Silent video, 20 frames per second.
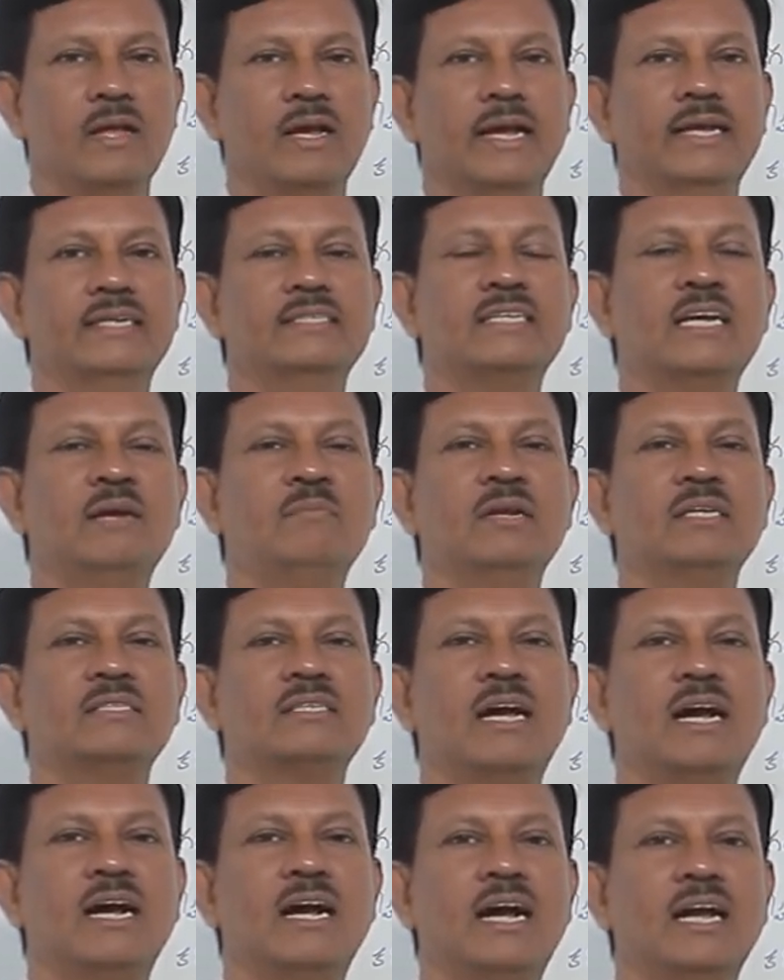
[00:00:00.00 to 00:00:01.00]
ఎంజైమ్ల
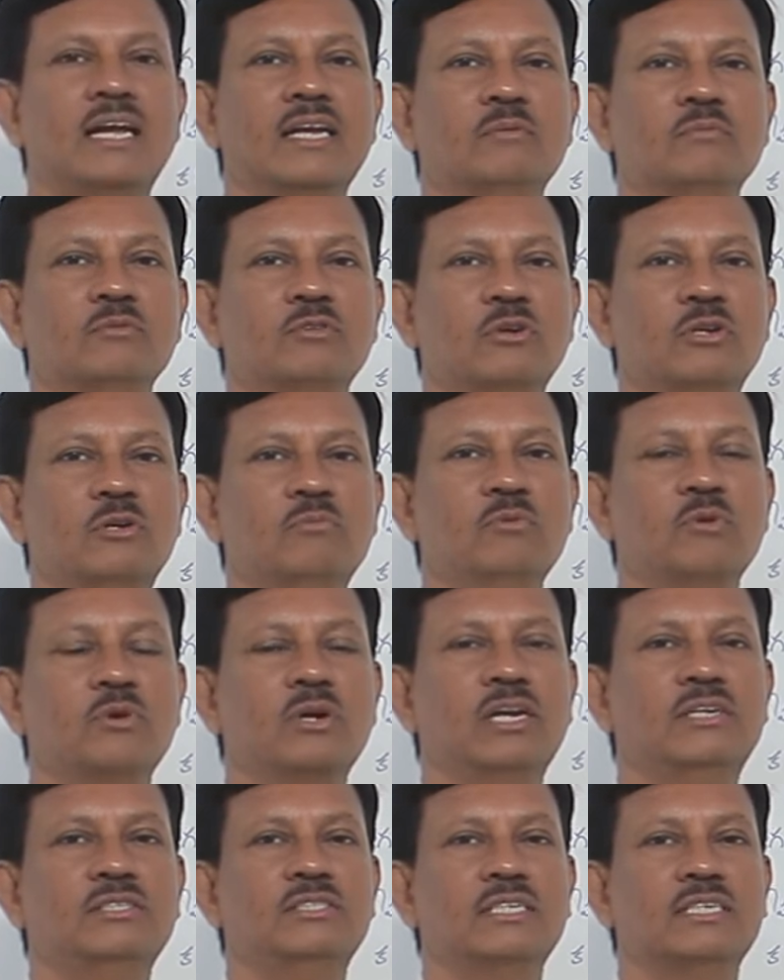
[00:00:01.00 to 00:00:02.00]
సహాయంతో
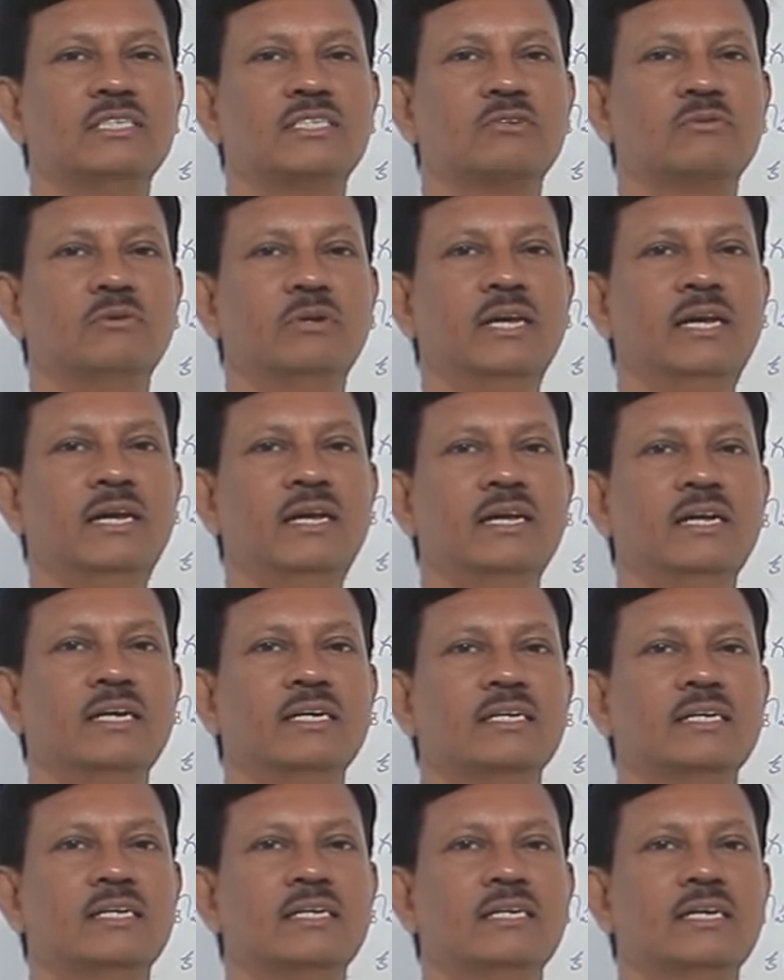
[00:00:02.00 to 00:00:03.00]
ముక్కలు చేసుకుని
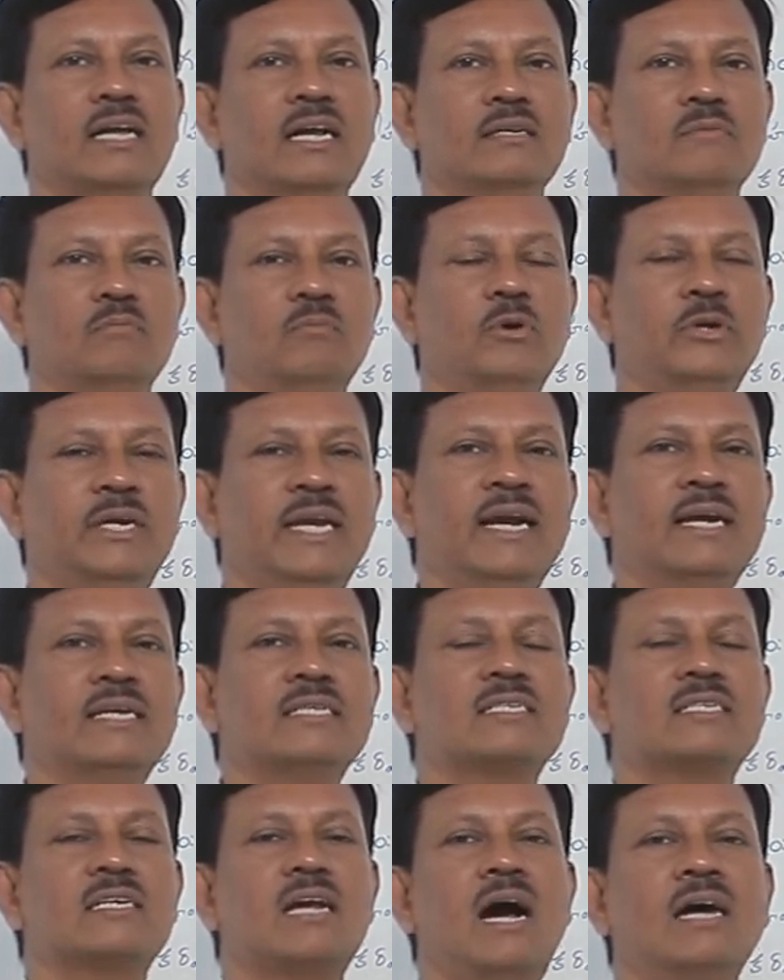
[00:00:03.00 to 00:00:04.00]
ముఖ్యంగా
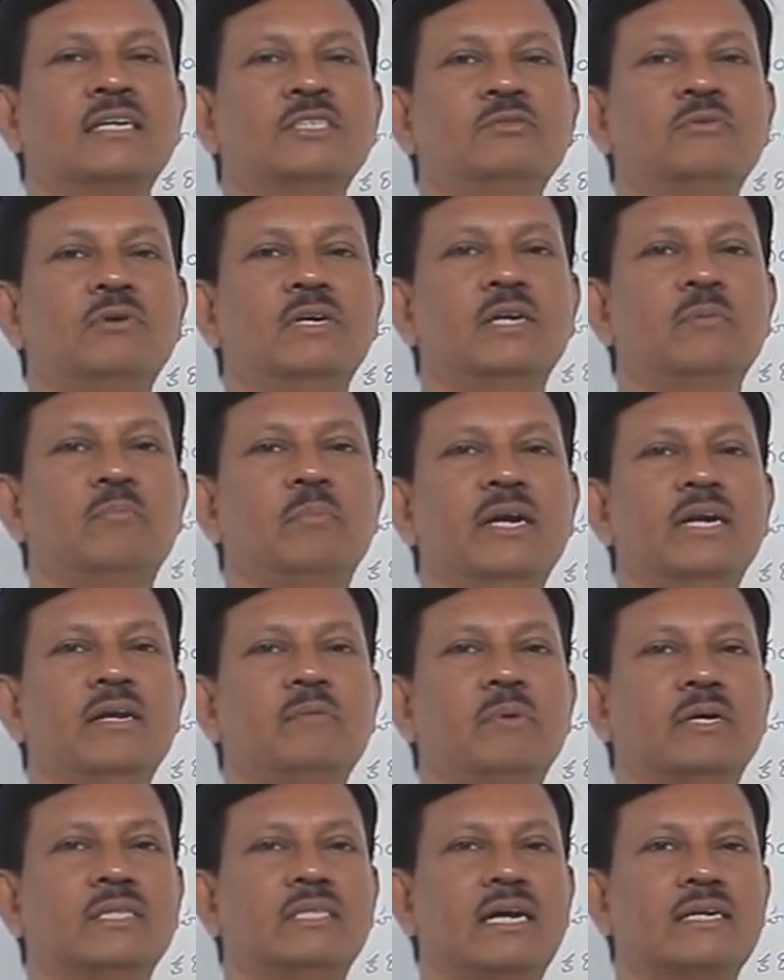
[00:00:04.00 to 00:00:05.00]
స్టార్చ్ వంటి పిండి
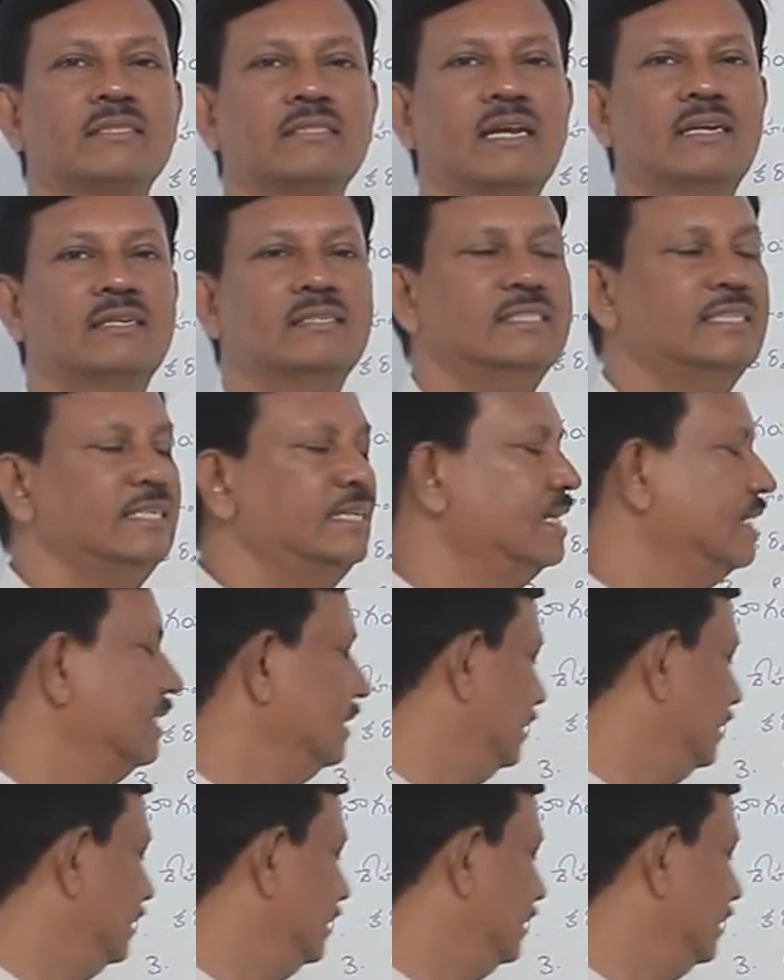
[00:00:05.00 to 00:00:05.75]
పదార్థాలను జీర్ణం